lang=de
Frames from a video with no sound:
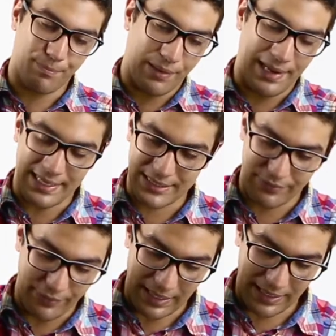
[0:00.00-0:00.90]
Platz
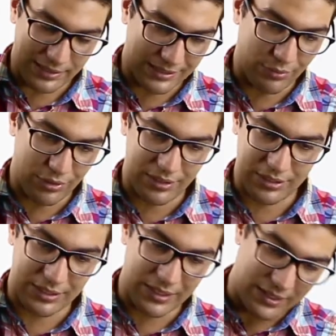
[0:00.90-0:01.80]
für alles
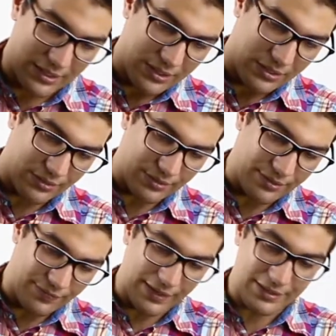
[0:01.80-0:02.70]
Mögliche.
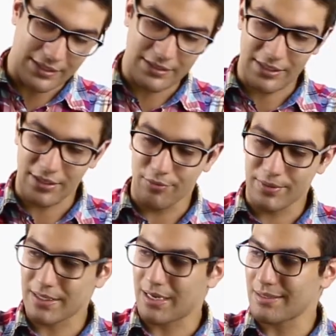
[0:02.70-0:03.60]
Und wenn ich es jetzt genau
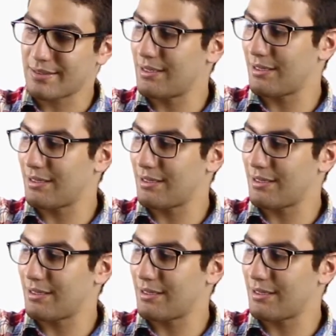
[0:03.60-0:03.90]
betrachte,